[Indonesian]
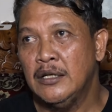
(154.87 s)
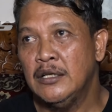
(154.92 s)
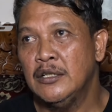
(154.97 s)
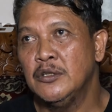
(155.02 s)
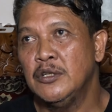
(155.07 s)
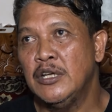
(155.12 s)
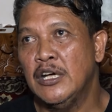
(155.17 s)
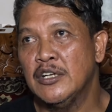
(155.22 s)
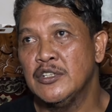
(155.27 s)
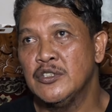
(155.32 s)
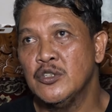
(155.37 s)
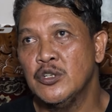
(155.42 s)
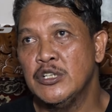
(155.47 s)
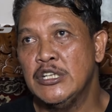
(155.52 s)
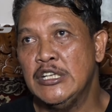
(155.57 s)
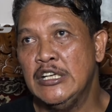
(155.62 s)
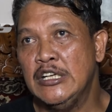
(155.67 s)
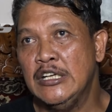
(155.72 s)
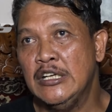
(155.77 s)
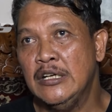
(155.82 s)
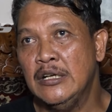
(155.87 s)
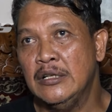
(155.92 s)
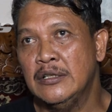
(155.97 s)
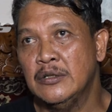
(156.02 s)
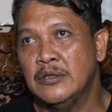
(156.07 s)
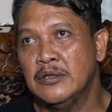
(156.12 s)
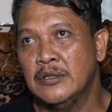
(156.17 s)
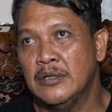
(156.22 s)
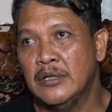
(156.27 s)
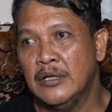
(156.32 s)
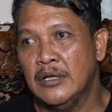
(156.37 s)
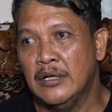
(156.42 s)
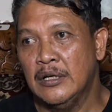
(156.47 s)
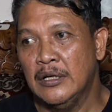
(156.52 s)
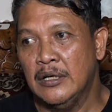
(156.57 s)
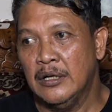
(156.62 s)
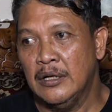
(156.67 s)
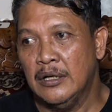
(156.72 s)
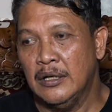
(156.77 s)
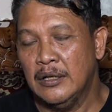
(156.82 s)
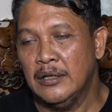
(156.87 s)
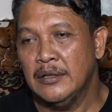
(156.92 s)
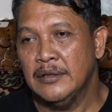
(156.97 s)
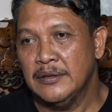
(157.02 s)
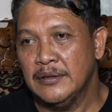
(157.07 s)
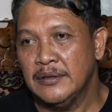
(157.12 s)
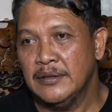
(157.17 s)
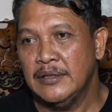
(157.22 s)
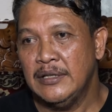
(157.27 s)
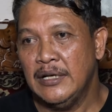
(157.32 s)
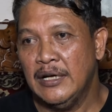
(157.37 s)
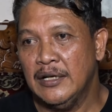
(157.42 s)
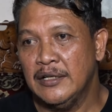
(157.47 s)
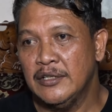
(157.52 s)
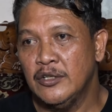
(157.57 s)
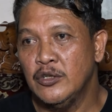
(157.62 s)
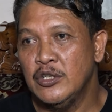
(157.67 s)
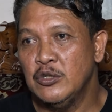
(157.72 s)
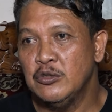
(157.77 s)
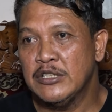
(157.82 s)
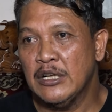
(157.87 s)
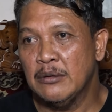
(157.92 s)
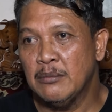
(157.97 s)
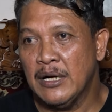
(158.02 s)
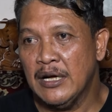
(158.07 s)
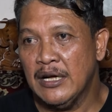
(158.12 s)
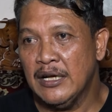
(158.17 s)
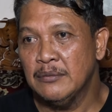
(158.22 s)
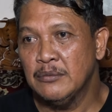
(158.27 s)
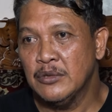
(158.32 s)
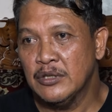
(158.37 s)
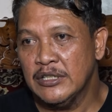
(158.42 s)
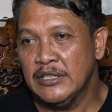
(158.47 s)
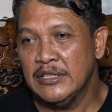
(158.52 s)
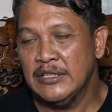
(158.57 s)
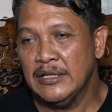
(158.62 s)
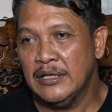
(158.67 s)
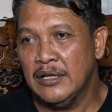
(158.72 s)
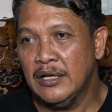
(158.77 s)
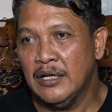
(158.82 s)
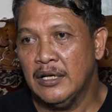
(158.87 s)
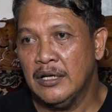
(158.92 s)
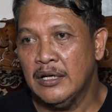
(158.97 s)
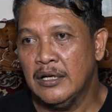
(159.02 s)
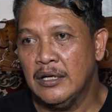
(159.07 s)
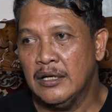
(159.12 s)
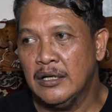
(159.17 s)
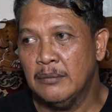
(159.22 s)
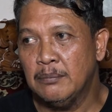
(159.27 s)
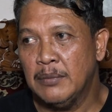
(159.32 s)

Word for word: Itu yang Jody itu yang itu diutamakan mungkin uh,